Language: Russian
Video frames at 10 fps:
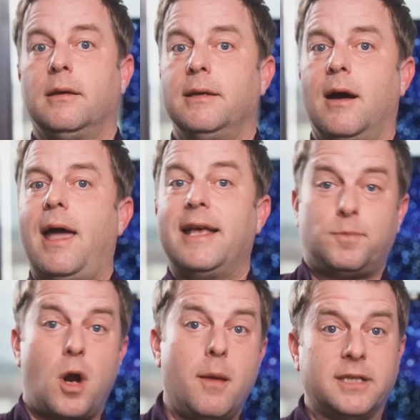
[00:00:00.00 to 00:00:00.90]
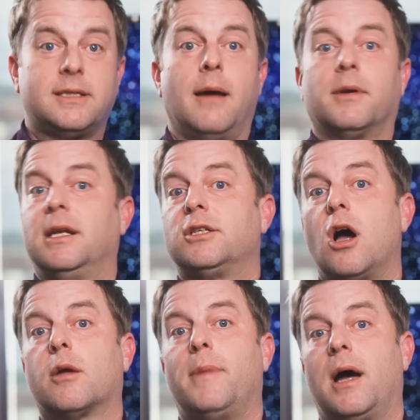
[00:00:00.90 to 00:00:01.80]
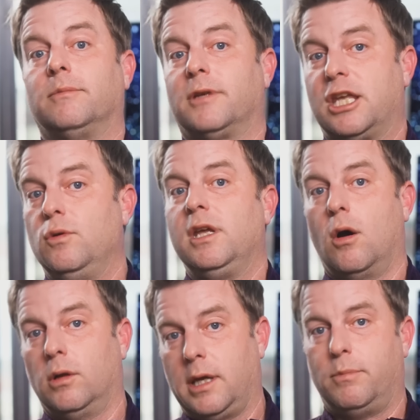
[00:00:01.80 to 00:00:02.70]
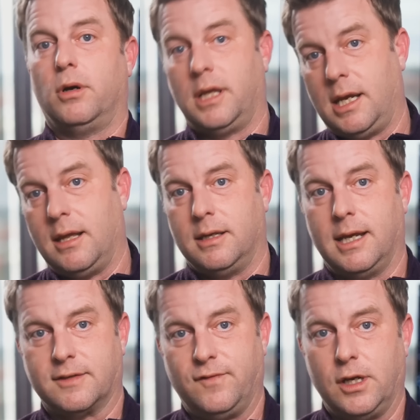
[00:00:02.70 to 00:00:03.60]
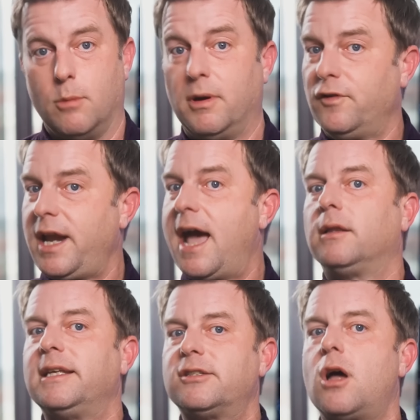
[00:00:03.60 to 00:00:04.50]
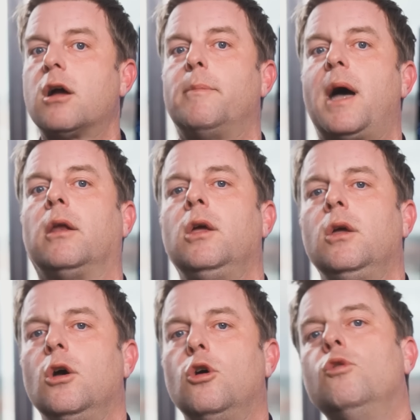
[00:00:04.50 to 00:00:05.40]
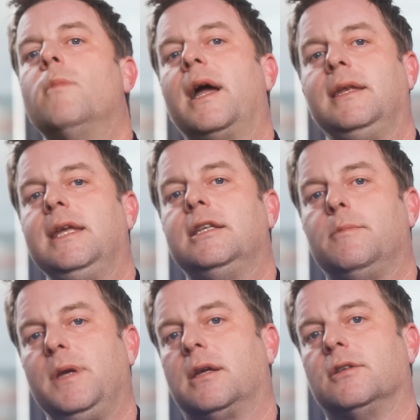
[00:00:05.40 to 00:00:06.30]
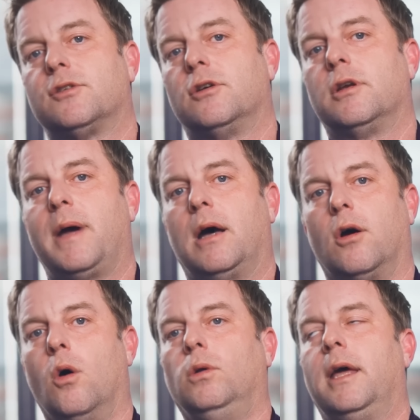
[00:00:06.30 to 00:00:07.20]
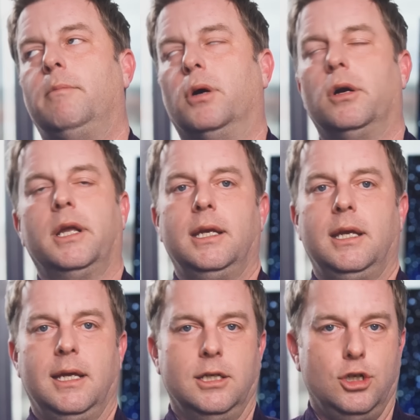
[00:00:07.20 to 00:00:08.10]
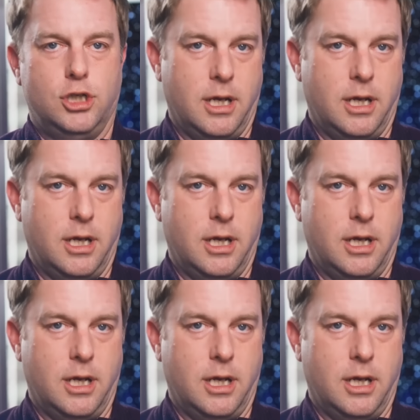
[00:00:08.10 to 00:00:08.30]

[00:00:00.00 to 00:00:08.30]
Как и обещал, я собираюсь поговорить о выгорании QD-OLED в следующем видео. А пока давайте поговорим о том, кому в целом стоит беспокоиться о выгорании OLED,